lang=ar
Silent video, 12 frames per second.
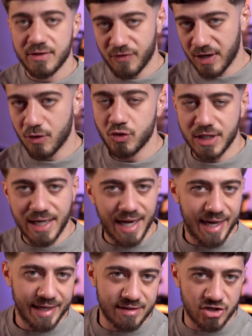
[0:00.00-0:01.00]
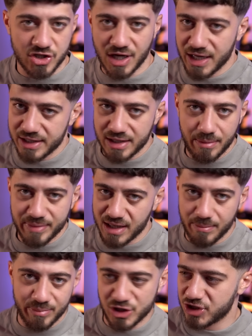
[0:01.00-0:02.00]
فهودي لقى هذا الشعر
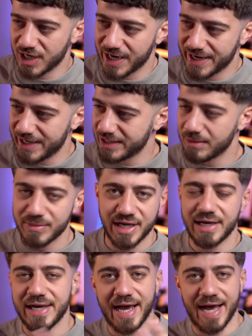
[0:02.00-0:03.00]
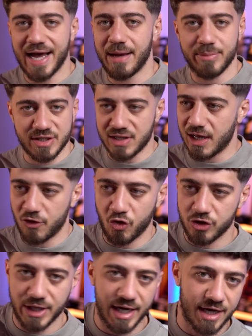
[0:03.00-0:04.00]
يمكن بالشارع يمكن لقاه
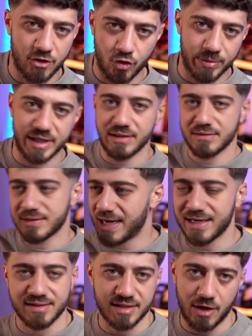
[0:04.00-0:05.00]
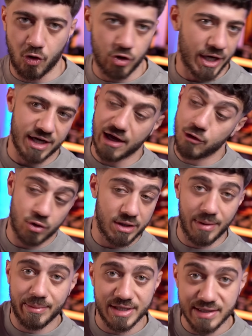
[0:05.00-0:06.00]
بصالون اخذه من تاع الصالون حكى له انا
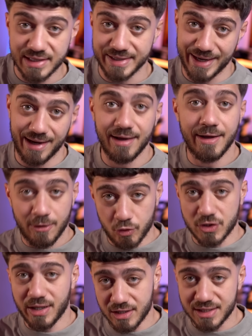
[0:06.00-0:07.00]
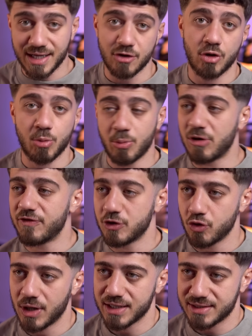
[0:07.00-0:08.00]
ما بدي اياه وصار يستخدمه
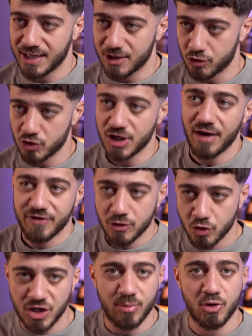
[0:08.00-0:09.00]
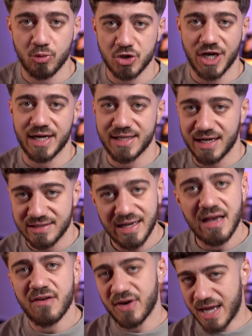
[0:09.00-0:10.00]
بالفيديوهات تاعته شاف انه جاب له مشاهدات
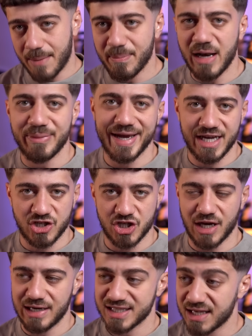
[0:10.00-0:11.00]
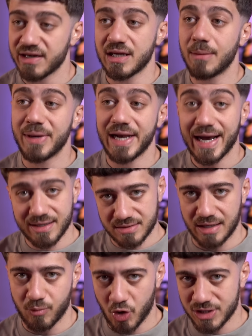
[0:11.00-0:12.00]
فكمل بهاي الشغله صار يعمل
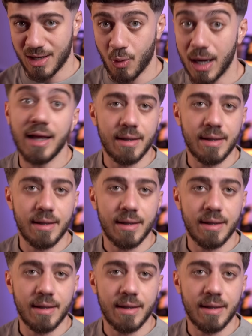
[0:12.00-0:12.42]
اكثر محتوى